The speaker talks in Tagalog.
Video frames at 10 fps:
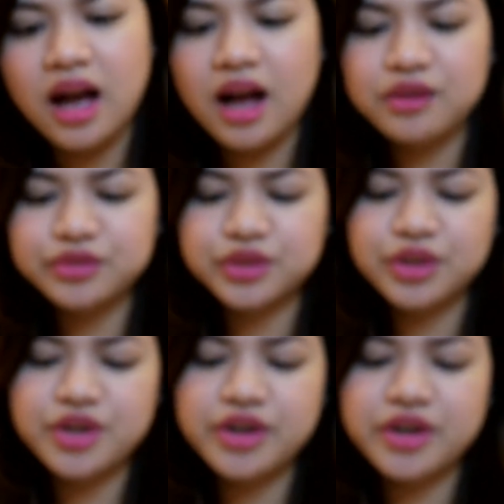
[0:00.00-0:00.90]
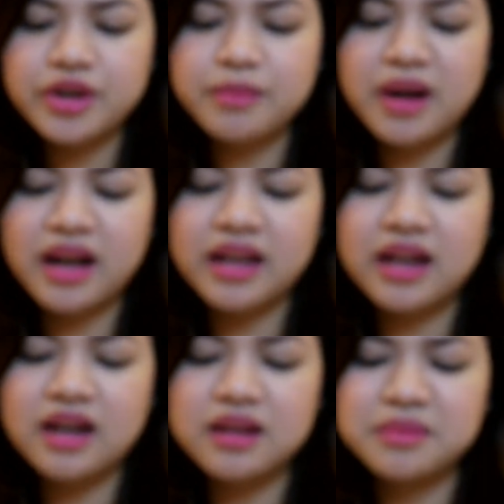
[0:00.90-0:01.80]
After mga
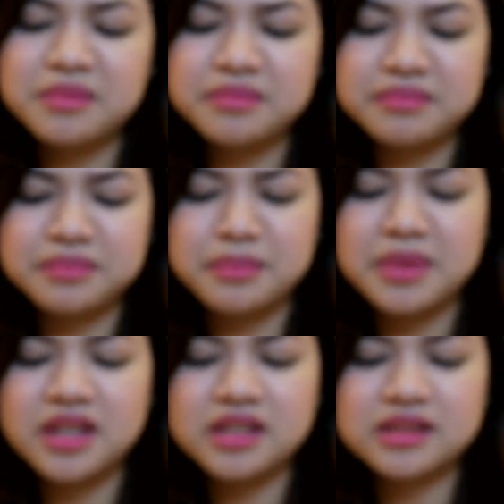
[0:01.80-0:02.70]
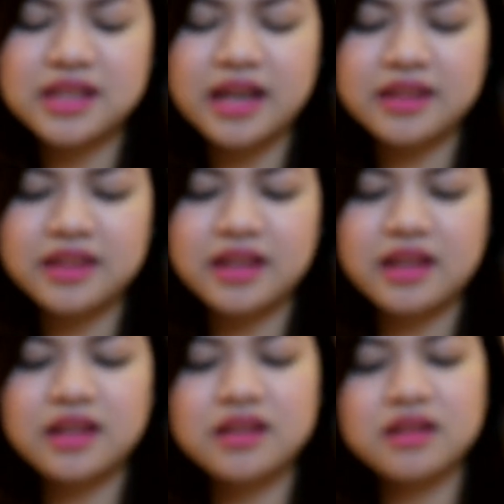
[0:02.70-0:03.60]
ilang minutes, I
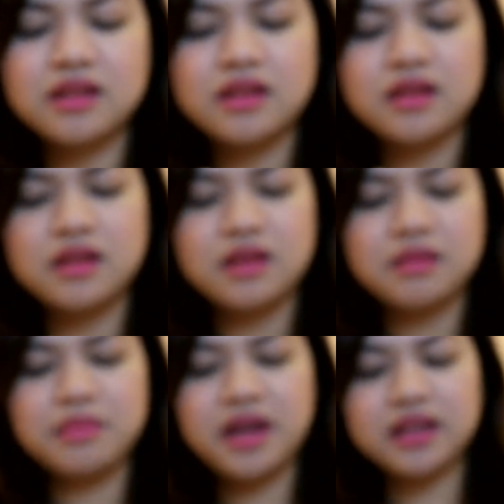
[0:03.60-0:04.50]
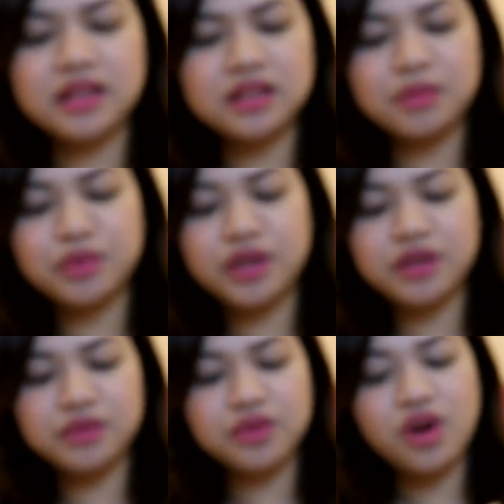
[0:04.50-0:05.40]
think, makikita mo na
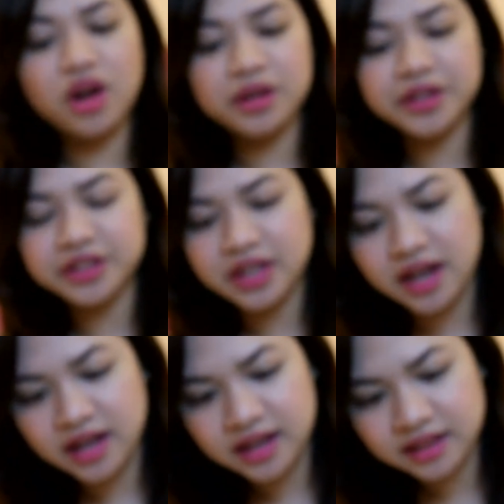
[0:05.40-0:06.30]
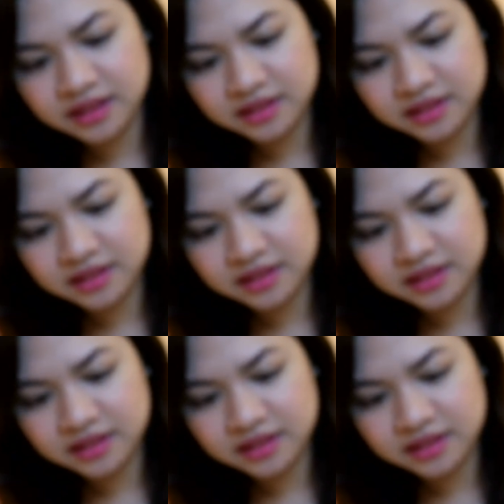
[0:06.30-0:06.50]
yung color niya.